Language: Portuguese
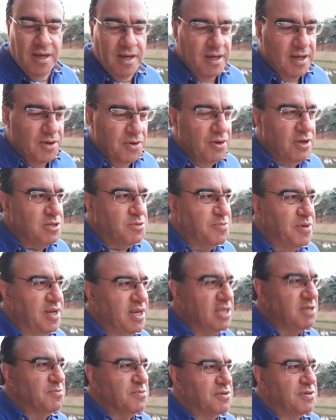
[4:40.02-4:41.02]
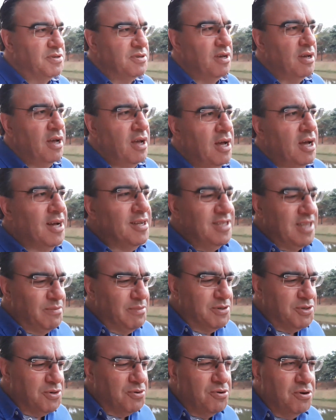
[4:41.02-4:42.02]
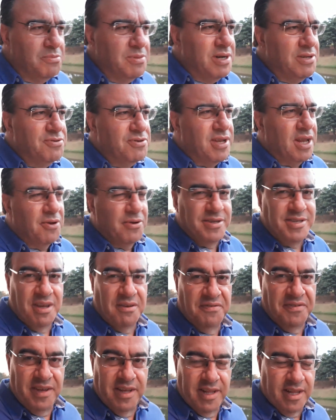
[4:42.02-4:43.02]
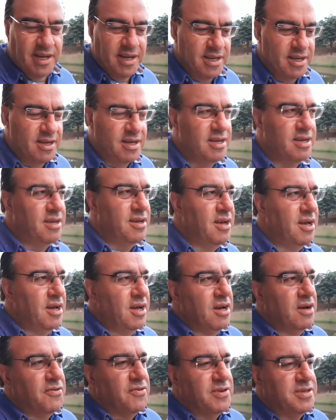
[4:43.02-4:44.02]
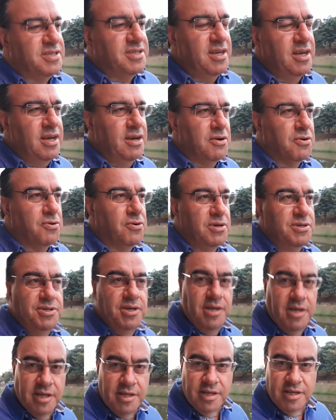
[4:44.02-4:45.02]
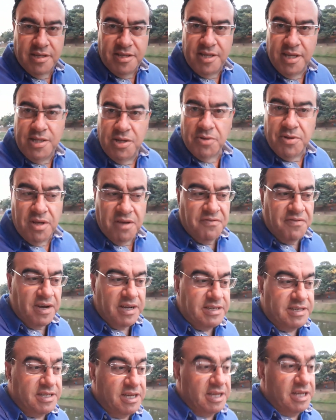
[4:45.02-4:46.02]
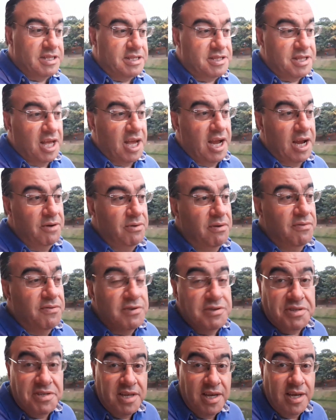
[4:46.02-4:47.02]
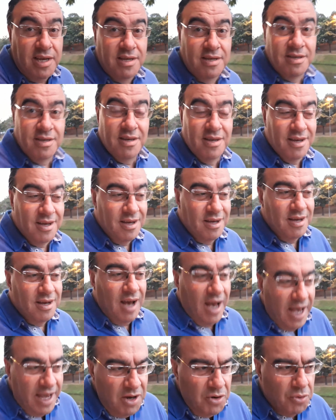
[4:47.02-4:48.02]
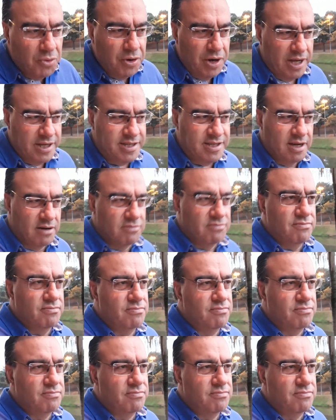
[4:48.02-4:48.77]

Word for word: E nós mesmos temos o comando da nossa vida. Você hoje é que decide o que vai ser eterno e você, aí no coração.